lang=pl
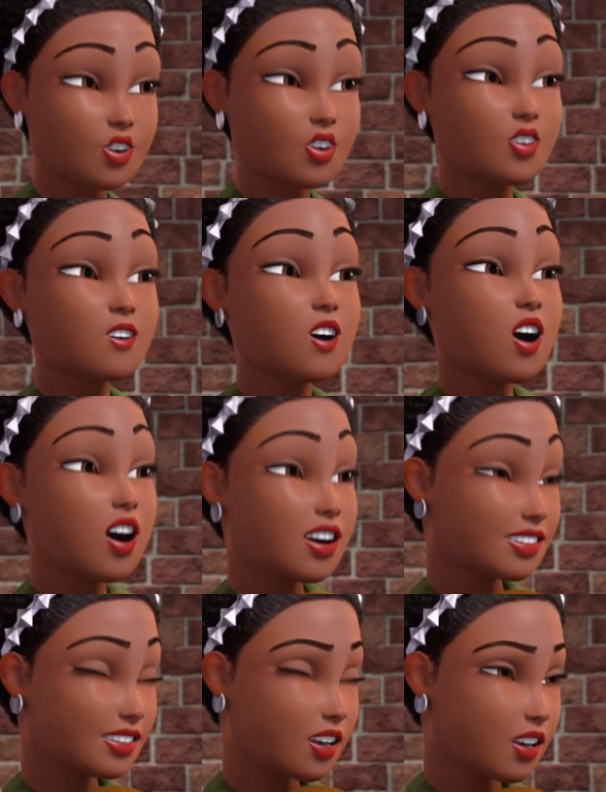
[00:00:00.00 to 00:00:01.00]

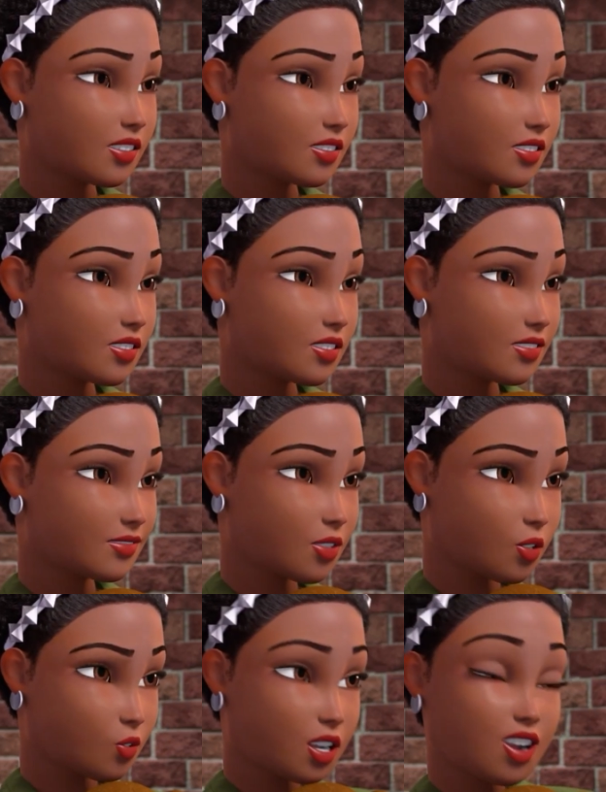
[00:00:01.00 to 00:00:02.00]
Jasne.
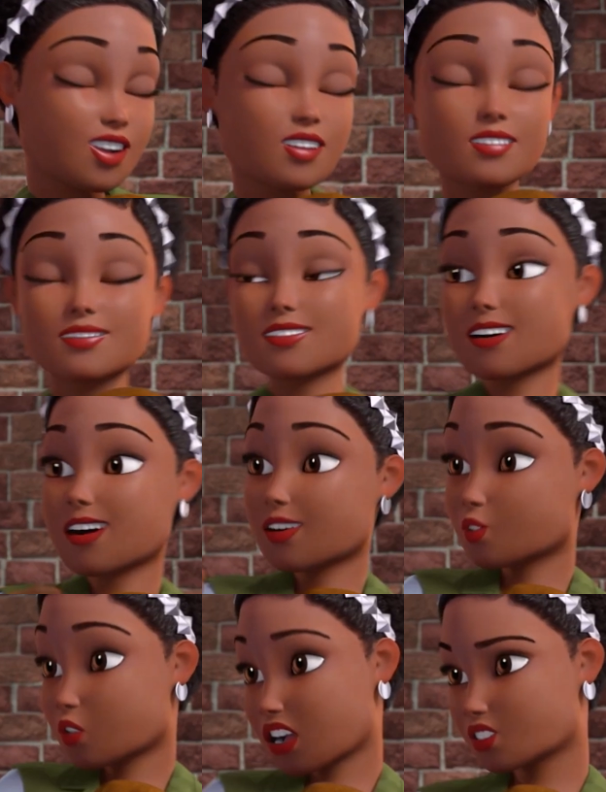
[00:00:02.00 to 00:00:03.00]
Dobra,
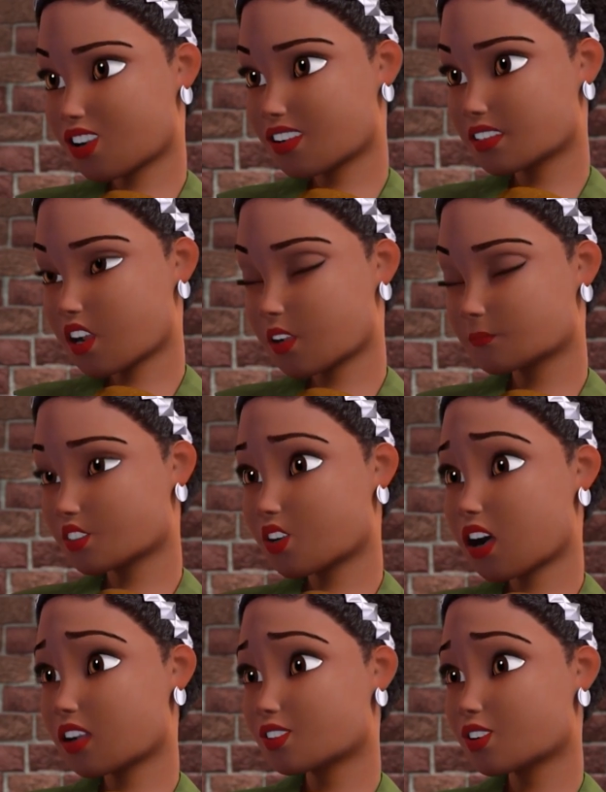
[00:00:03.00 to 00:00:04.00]
bardzo
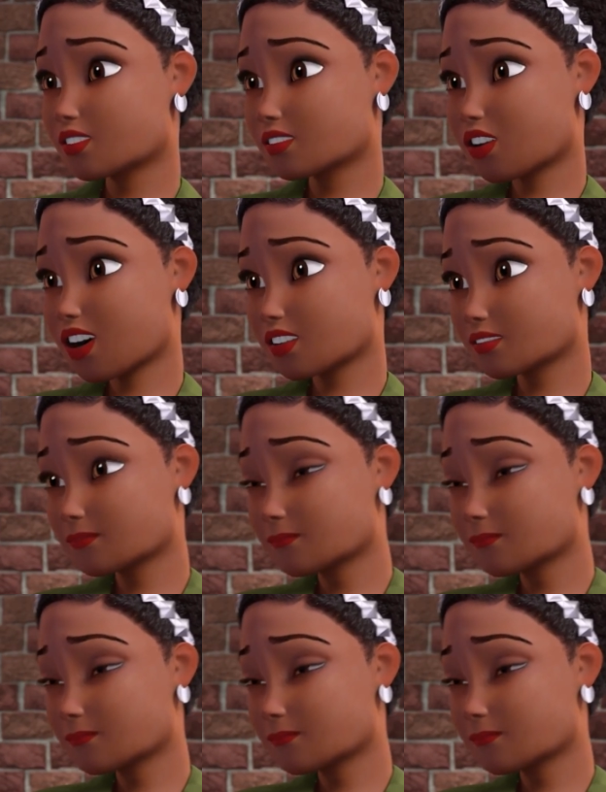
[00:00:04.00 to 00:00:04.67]
chciałabym wam pomóc,